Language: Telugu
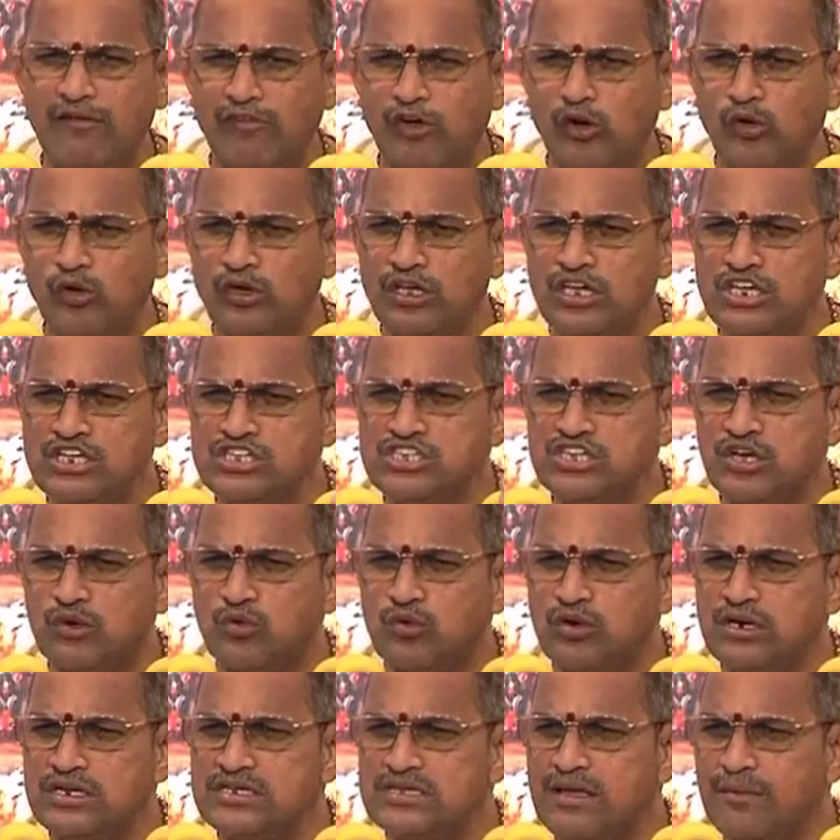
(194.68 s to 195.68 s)
ఎవరు
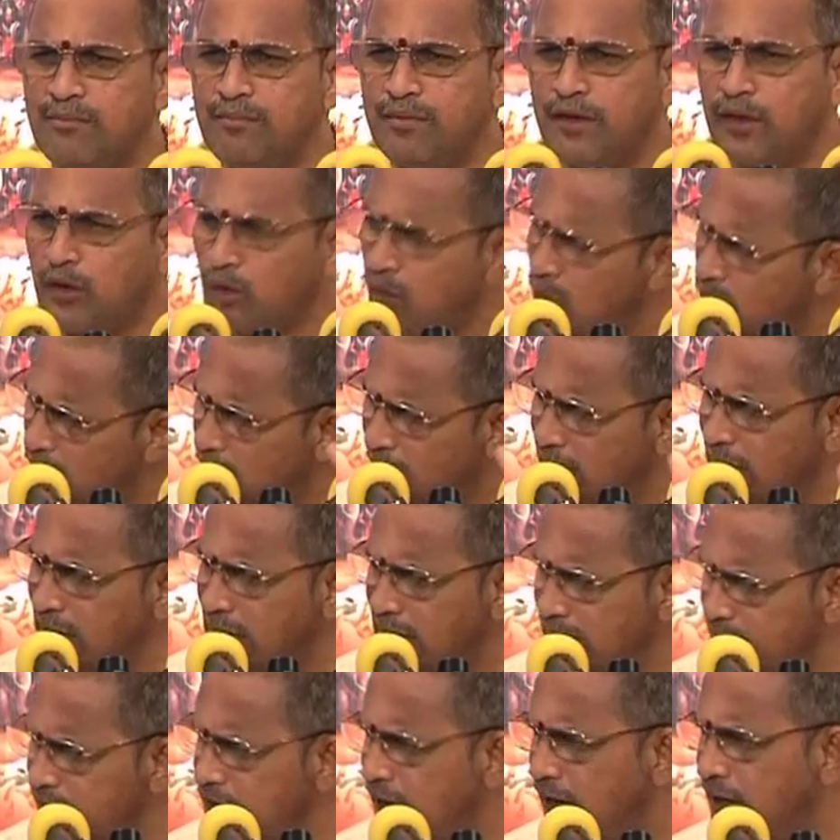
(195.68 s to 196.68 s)
కీచకుండి చంపారో
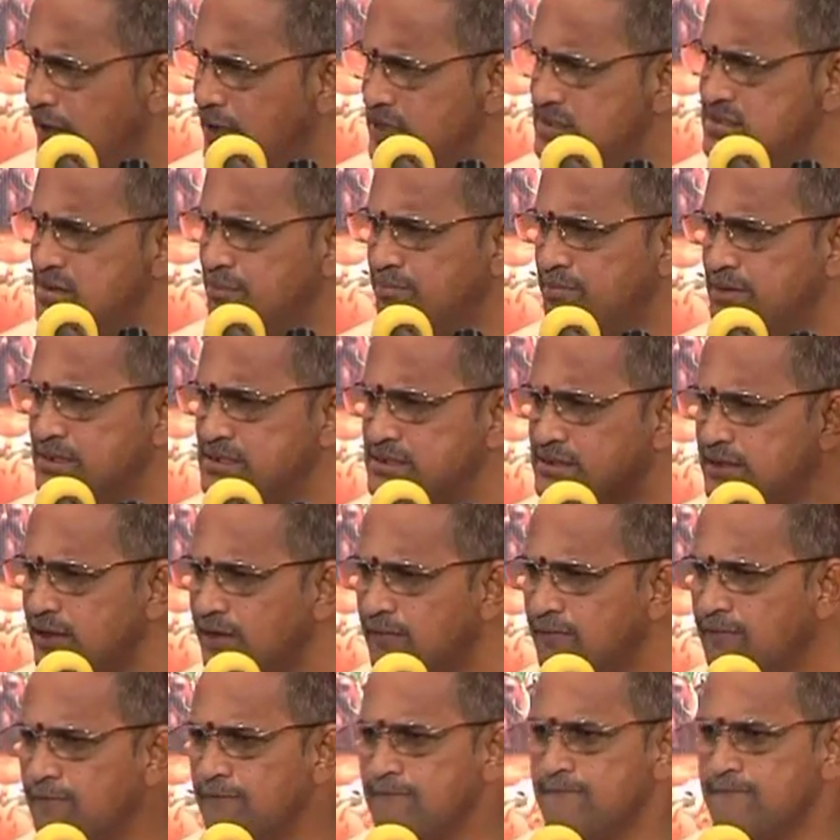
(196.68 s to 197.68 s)
వాళ్ళే వీళ్ళని చంపేస్తారు